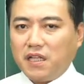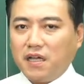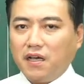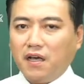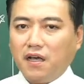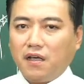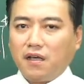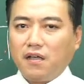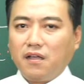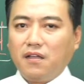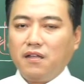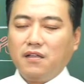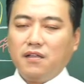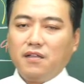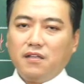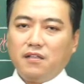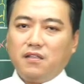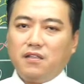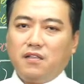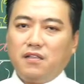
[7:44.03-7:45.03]
내가
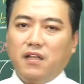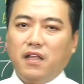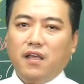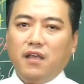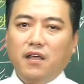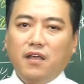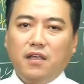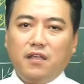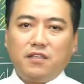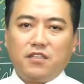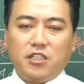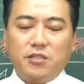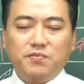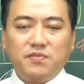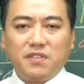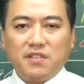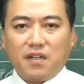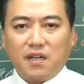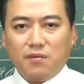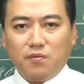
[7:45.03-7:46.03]
내
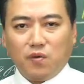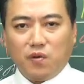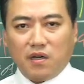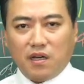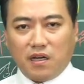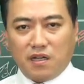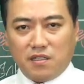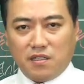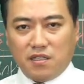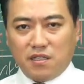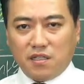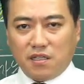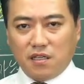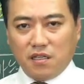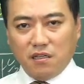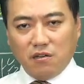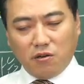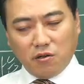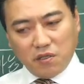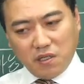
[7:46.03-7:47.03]
집사람과 같이